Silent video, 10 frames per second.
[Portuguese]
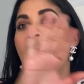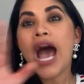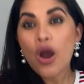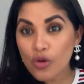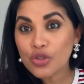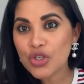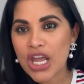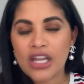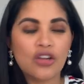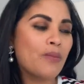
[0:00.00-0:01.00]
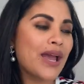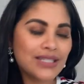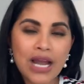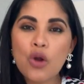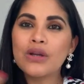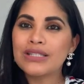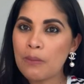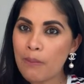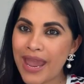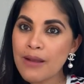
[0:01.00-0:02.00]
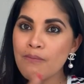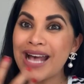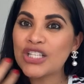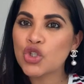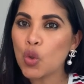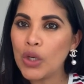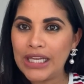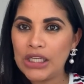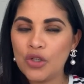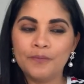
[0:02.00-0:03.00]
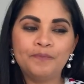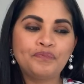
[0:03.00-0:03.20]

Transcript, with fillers: Algo do gênero, mas algo assim bem masculino.